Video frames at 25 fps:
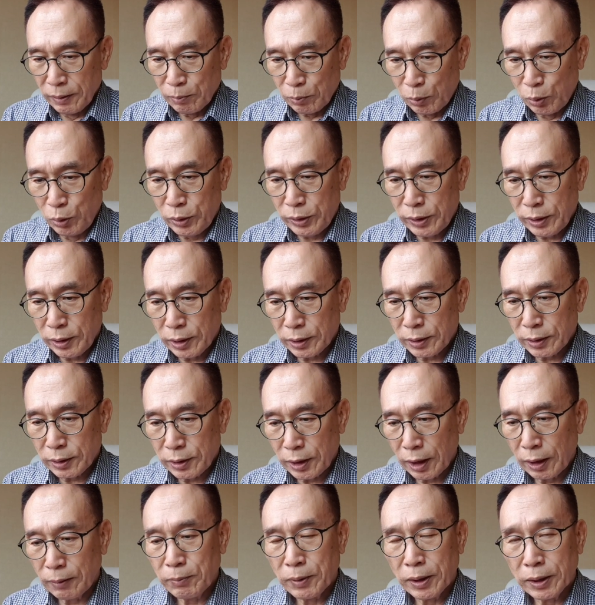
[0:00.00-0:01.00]
물질에서
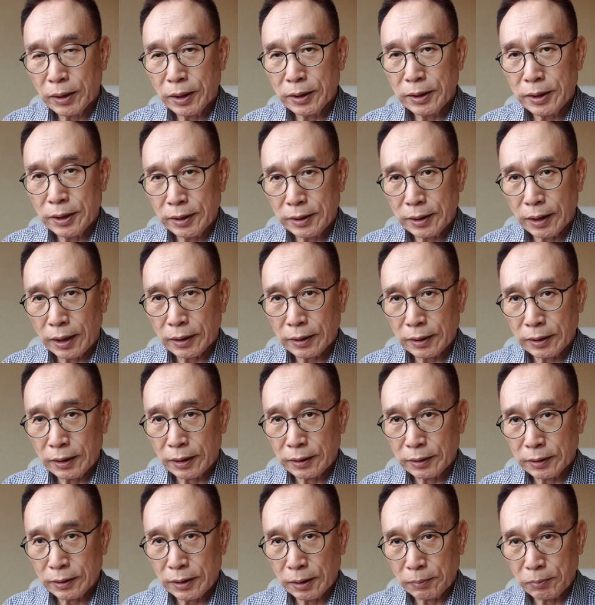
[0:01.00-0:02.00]
생명의
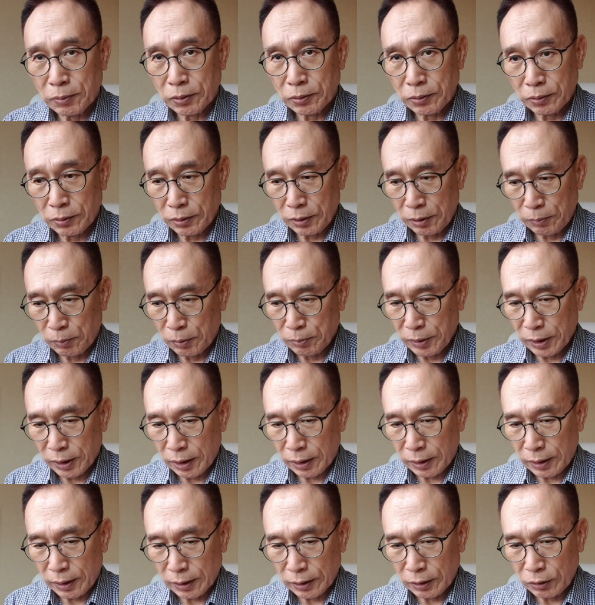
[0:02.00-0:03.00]
시작이라는 제목으로
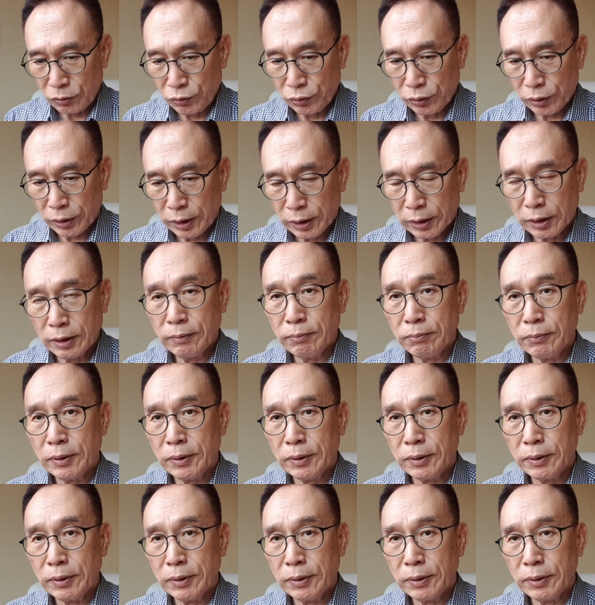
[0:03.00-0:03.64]
인문명리학 강의, 주역 강의,